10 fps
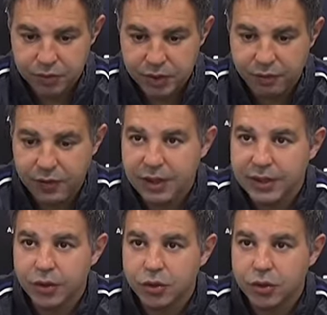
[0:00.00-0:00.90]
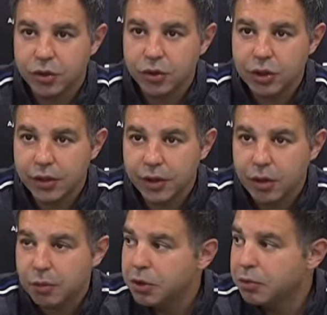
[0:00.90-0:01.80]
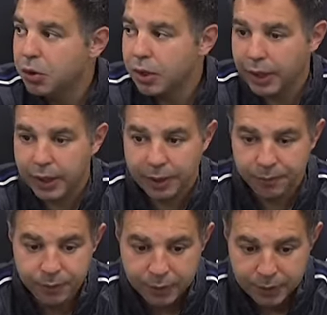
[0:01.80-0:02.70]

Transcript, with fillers: ser fieles a nosotros, hacer lo mismo que,